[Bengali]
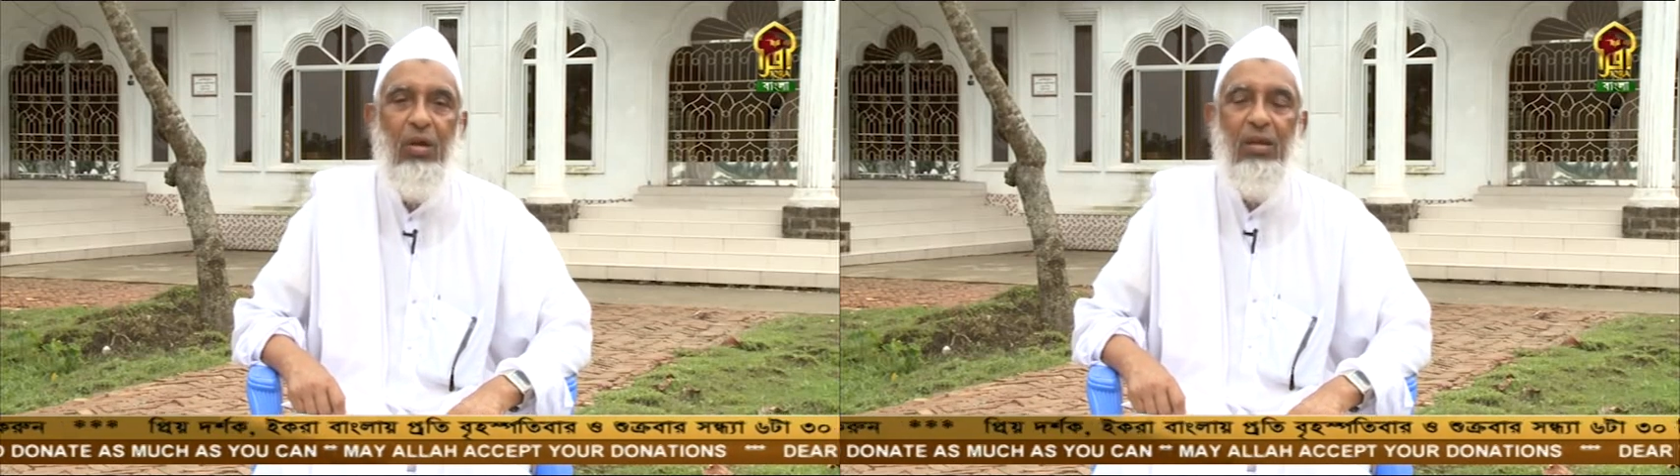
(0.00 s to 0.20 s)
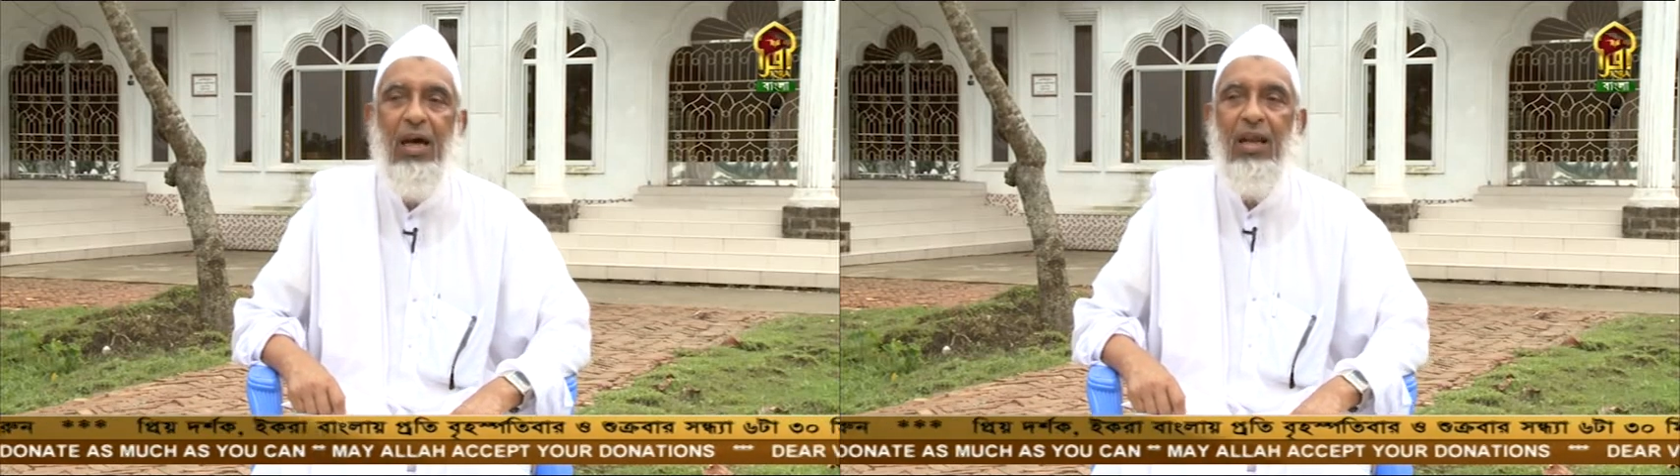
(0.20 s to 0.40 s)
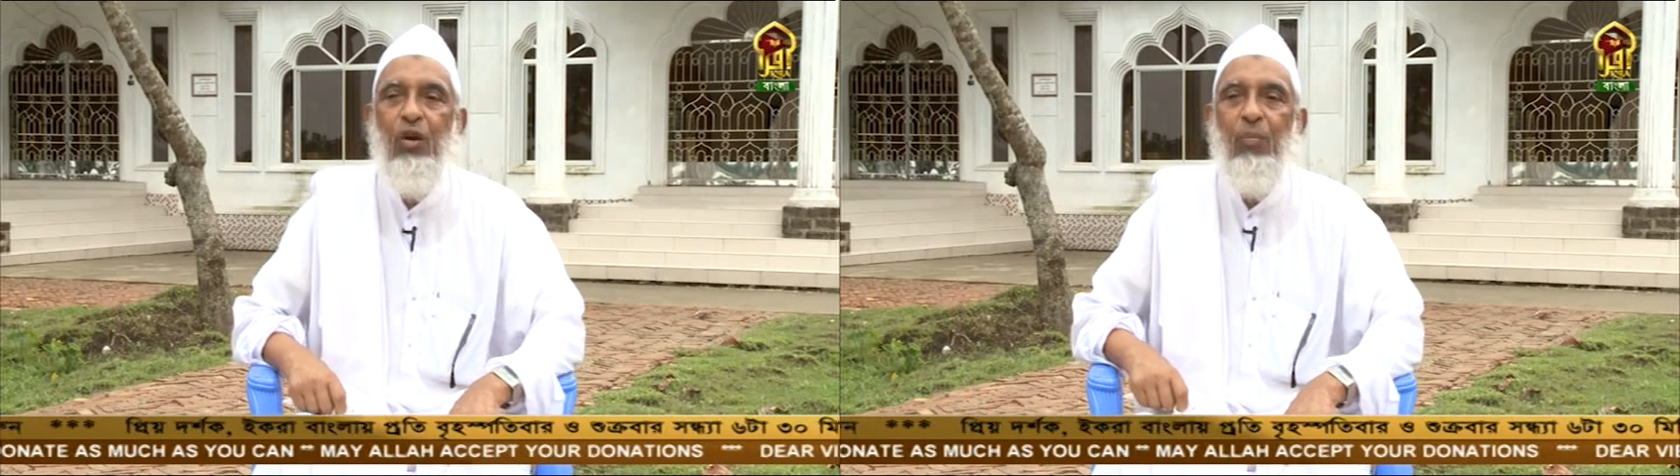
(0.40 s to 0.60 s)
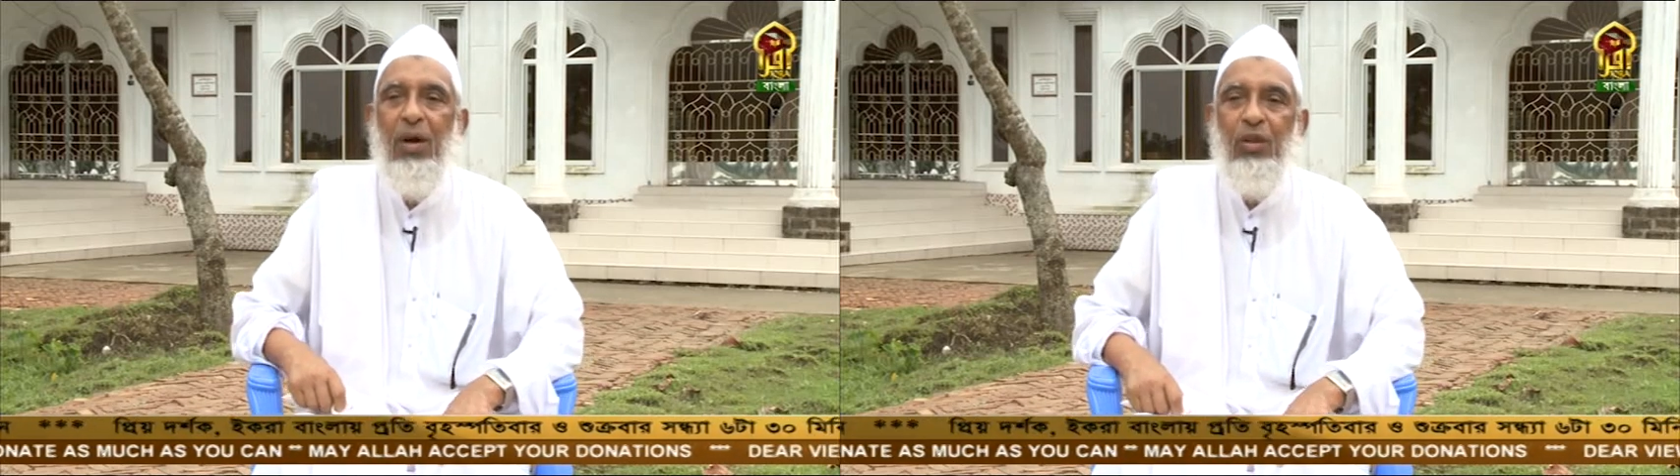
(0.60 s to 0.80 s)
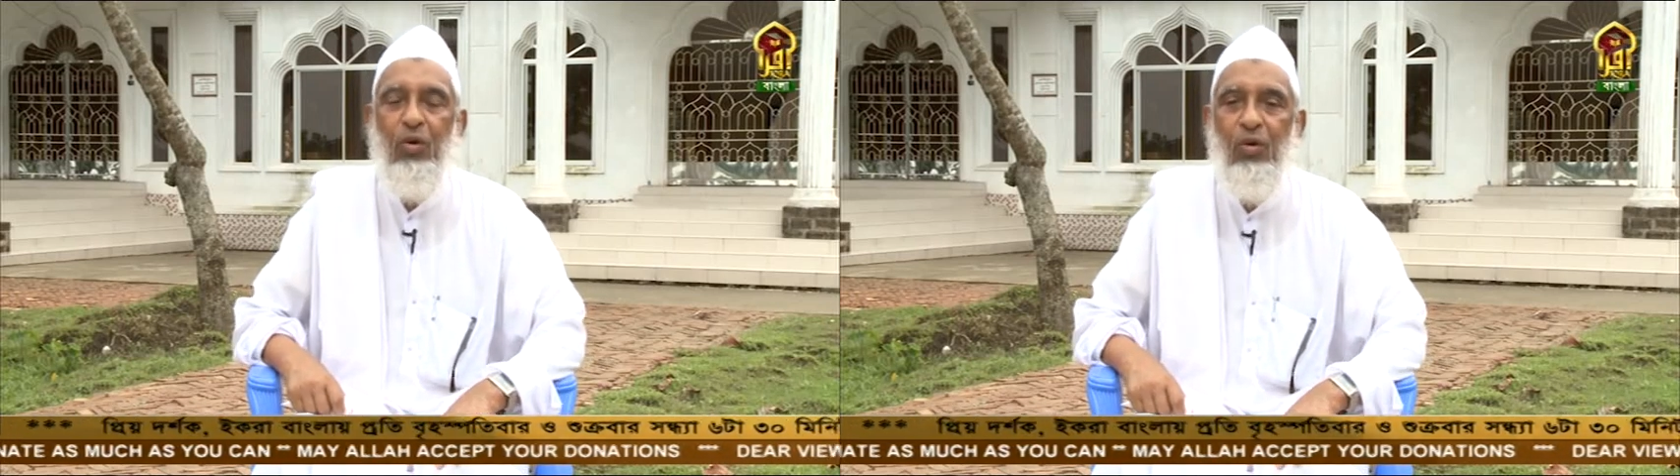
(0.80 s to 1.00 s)
ধারালো
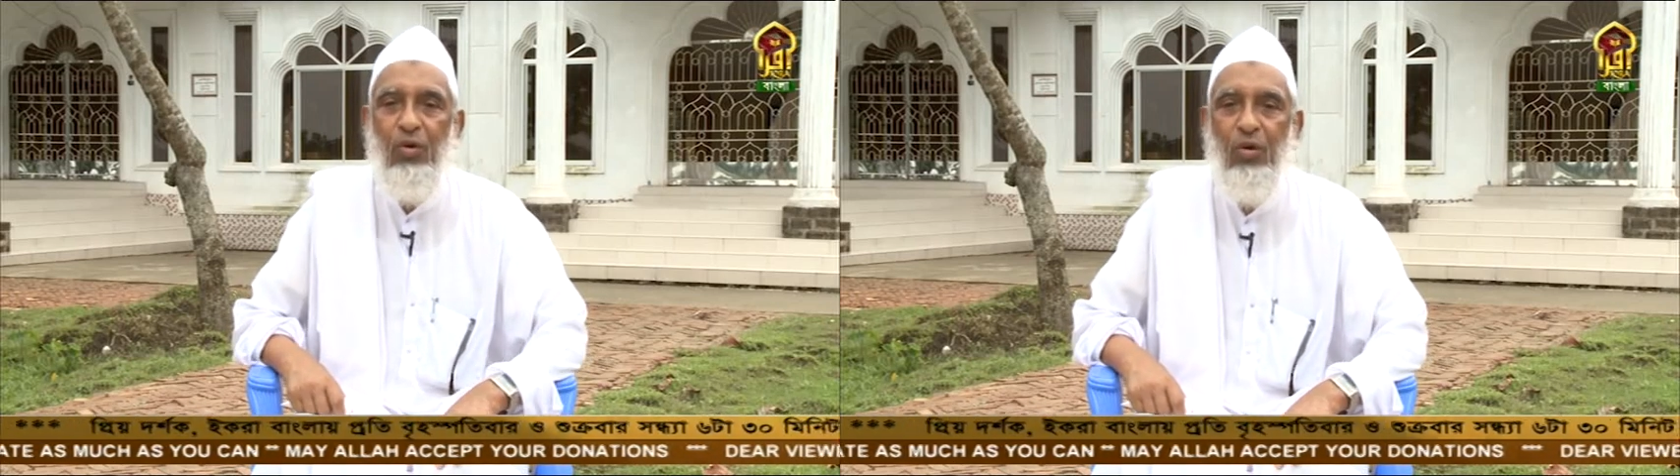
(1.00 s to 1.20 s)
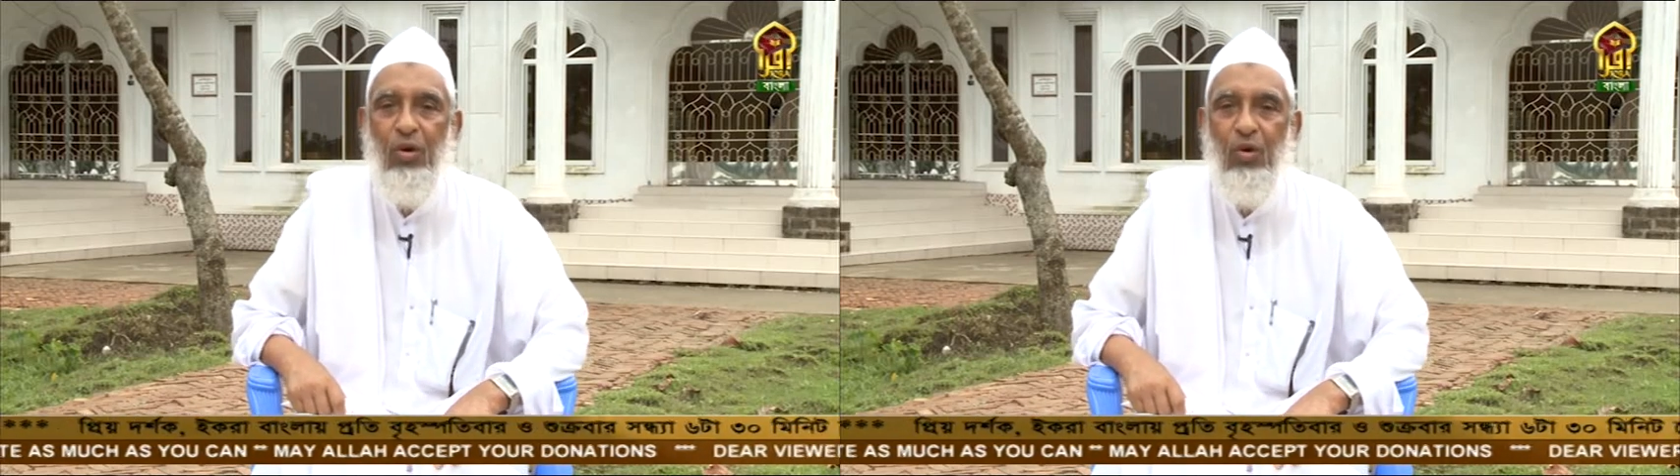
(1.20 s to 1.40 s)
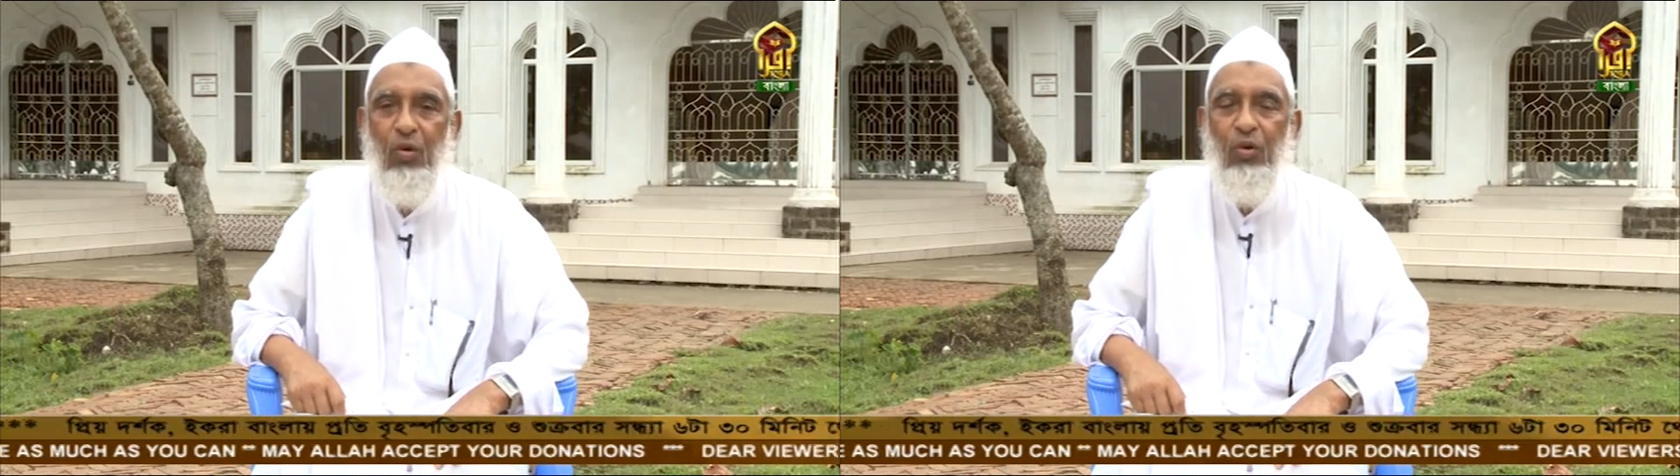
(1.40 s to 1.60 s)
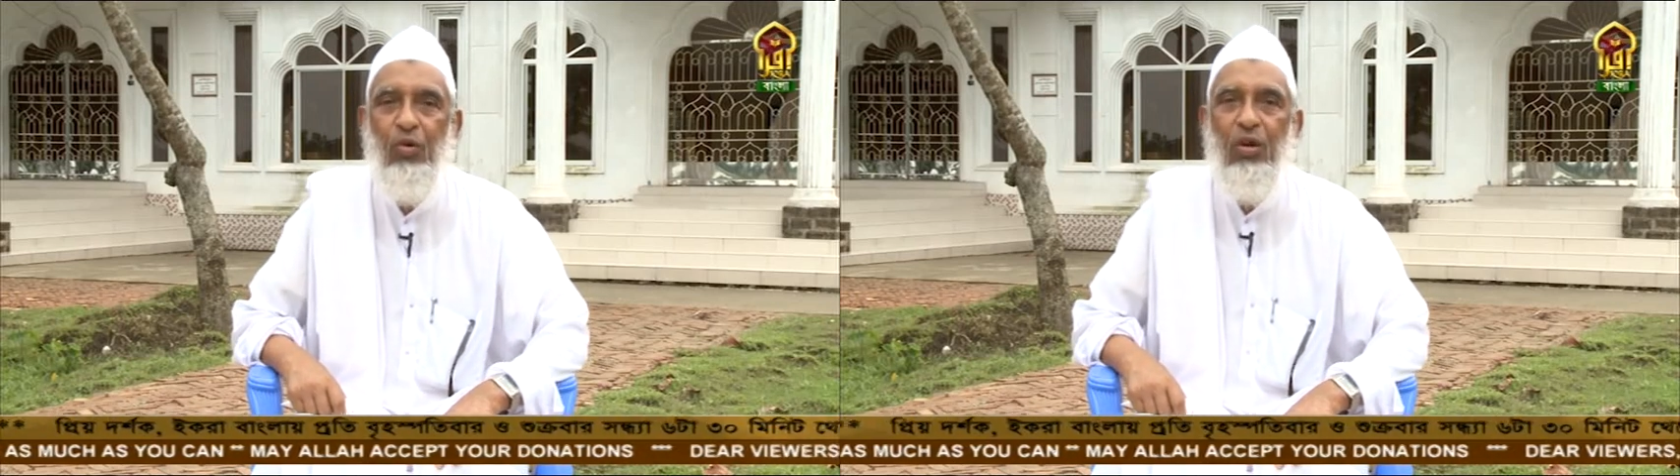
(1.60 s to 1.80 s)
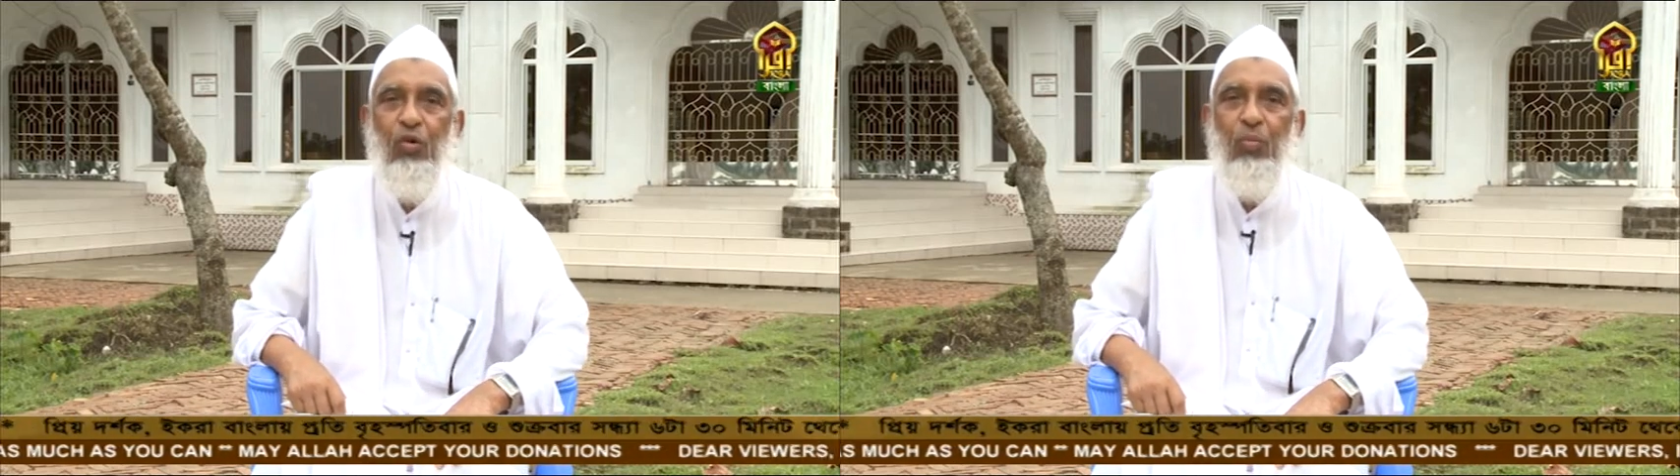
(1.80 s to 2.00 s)
পাথর ওইগুলার